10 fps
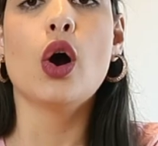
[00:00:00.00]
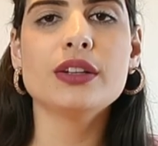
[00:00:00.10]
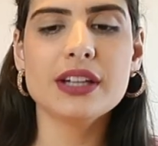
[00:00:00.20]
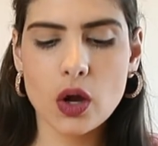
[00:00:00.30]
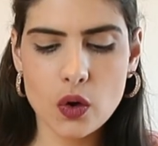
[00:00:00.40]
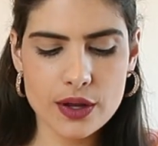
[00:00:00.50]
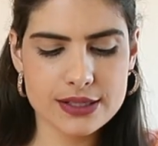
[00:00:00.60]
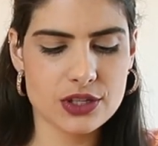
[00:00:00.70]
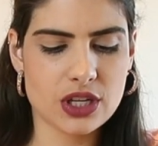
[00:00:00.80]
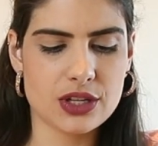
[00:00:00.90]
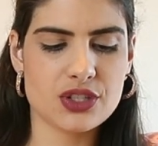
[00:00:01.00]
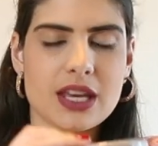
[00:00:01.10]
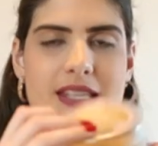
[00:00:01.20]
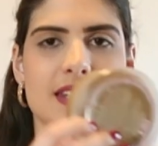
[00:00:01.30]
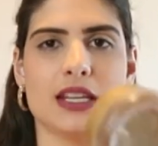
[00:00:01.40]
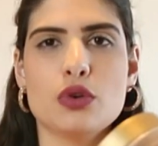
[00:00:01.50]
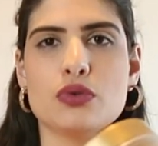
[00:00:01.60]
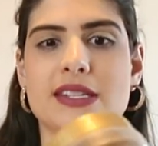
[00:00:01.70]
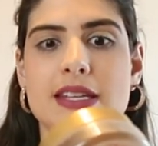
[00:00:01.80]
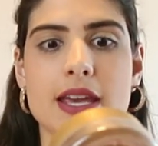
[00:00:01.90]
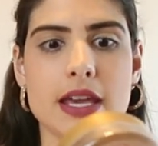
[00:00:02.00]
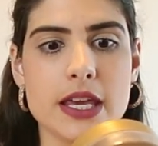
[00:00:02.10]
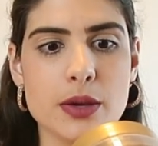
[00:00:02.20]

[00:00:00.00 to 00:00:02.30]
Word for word: Outra coisa, gente, que assim, eu usei